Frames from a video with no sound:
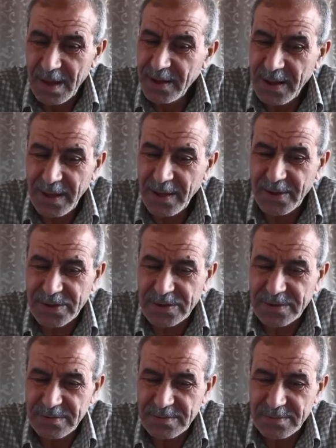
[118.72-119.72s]
أنا
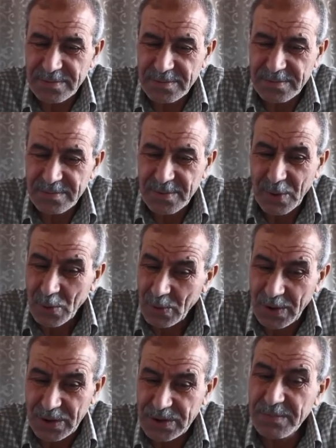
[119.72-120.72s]
حرت
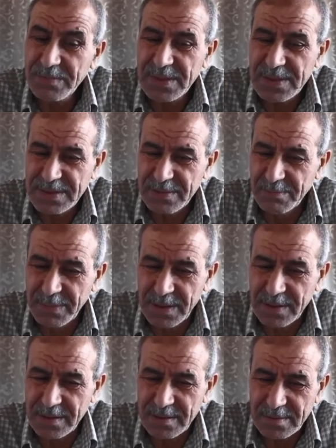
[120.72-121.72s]
وحشمت
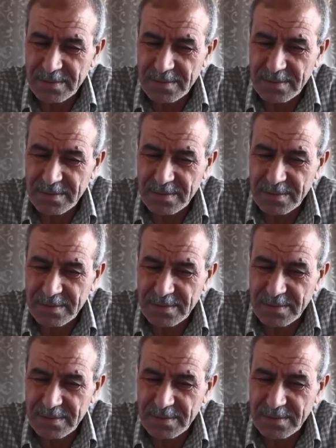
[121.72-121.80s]
نسميك